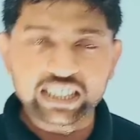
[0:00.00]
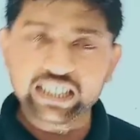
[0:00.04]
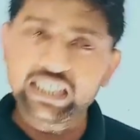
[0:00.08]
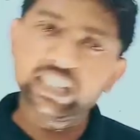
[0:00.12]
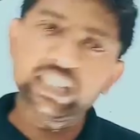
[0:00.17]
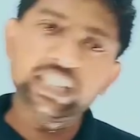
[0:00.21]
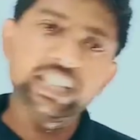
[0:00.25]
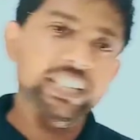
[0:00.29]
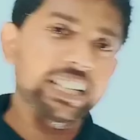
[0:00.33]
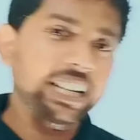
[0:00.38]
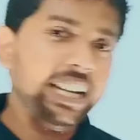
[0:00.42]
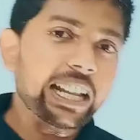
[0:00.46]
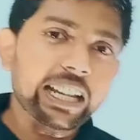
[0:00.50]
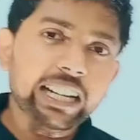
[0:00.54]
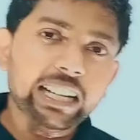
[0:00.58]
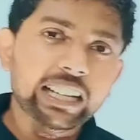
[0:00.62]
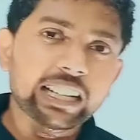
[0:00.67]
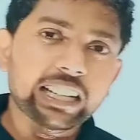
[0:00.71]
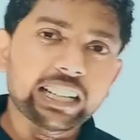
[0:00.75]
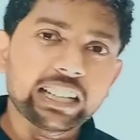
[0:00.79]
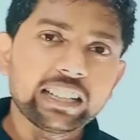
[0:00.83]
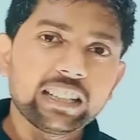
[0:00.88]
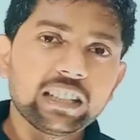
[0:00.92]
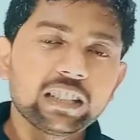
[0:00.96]
तीन के लिए करेंगे
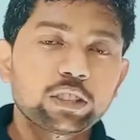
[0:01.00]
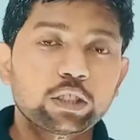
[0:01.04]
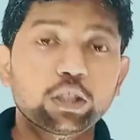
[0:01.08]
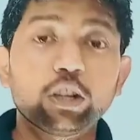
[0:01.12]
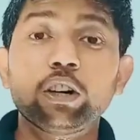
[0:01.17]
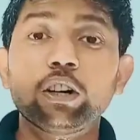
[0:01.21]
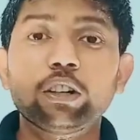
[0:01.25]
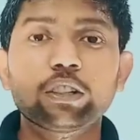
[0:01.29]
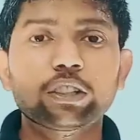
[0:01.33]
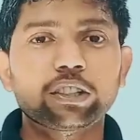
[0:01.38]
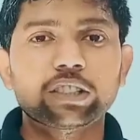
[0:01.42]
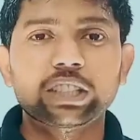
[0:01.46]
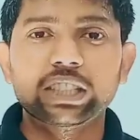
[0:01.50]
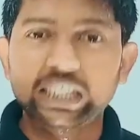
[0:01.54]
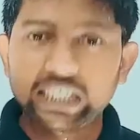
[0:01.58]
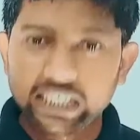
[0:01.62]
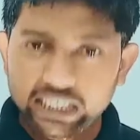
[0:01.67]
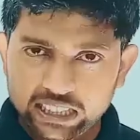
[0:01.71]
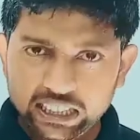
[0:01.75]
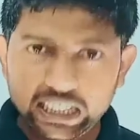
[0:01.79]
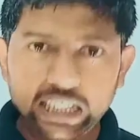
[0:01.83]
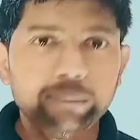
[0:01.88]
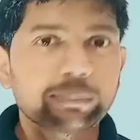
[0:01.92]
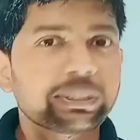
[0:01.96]
नहीं क्यों क्योंकि
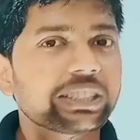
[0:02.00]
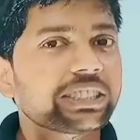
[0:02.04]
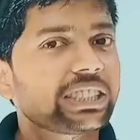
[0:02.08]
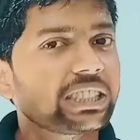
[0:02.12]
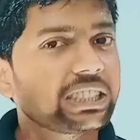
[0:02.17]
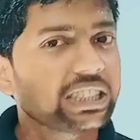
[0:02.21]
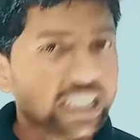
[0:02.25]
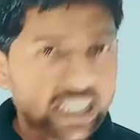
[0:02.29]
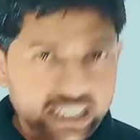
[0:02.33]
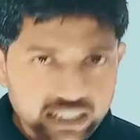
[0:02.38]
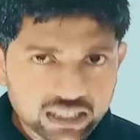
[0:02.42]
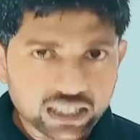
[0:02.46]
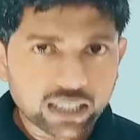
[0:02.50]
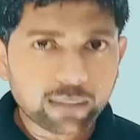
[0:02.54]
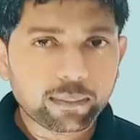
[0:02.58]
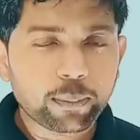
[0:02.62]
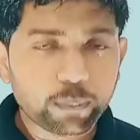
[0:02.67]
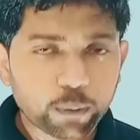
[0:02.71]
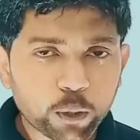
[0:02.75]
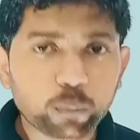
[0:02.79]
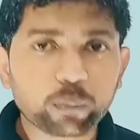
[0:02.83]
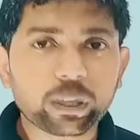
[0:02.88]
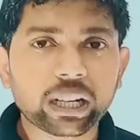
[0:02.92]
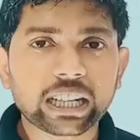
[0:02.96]
गणती आगमन सिद्धांत से हमें
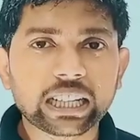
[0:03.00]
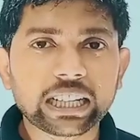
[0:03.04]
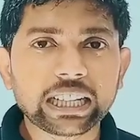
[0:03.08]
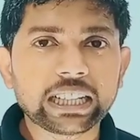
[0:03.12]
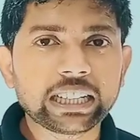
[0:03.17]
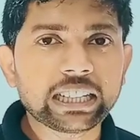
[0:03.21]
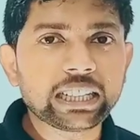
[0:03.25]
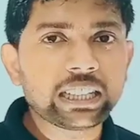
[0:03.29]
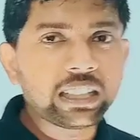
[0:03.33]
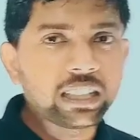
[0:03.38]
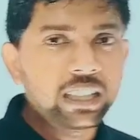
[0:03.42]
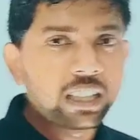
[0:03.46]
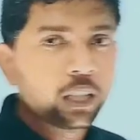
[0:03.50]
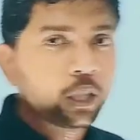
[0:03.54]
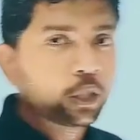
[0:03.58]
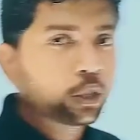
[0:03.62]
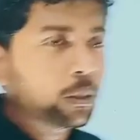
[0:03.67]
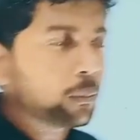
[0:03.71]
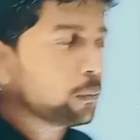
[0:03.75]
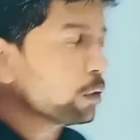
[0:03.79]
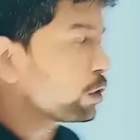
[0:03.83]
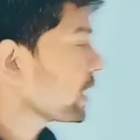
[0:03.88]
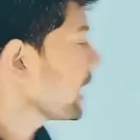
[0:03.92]
प्रूव करना है तो हम